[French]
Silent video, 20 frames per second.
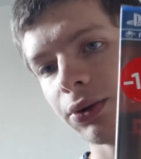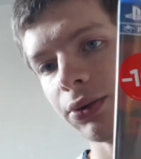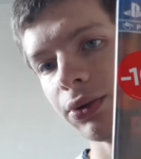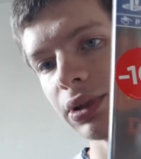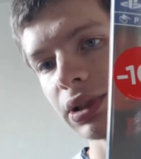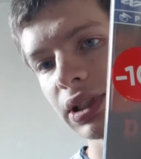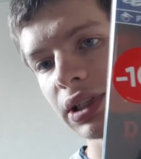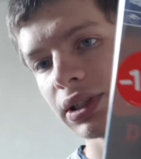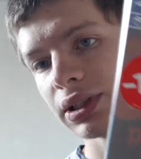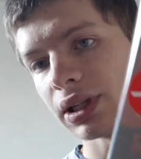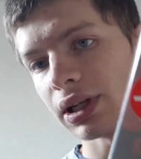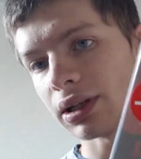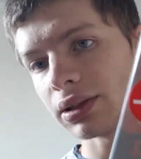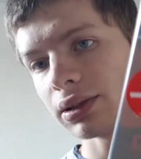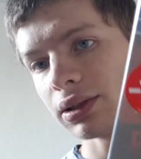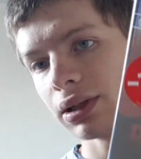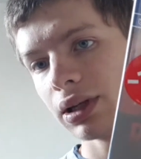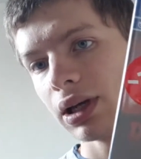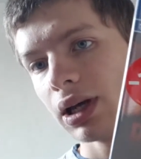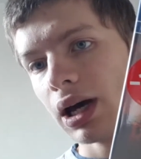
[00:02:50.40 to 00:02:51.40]
Ultimate
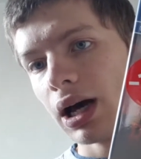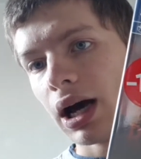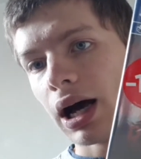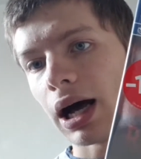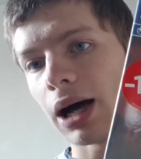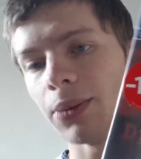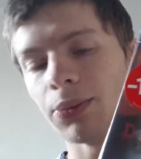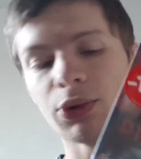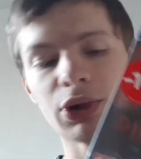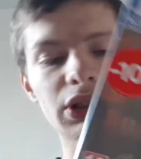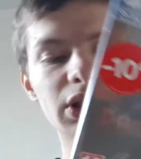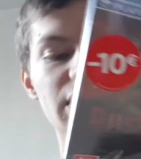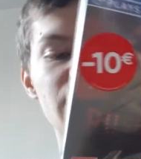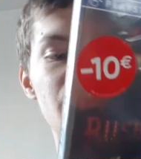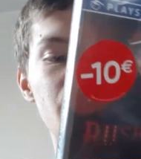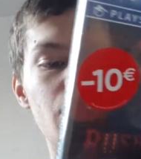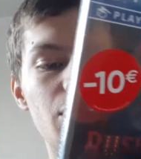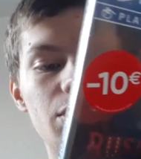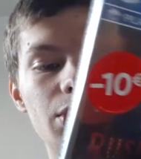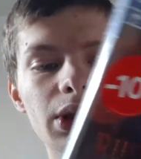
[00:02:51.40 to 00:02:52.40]
Down. À moins
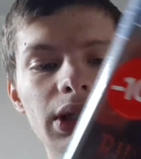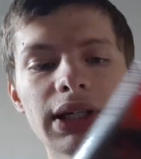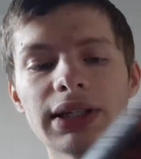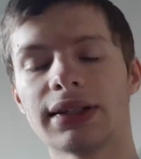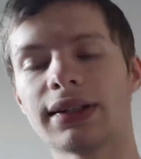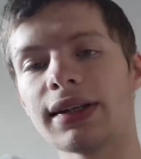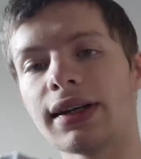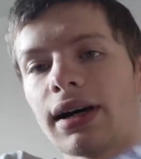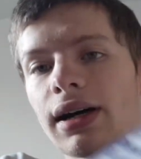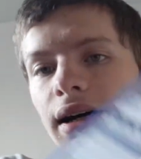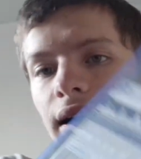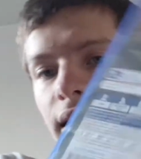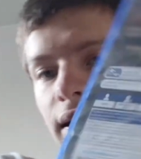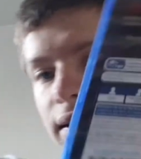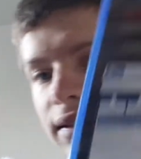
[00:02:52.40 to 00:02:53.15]
10 euros, il était à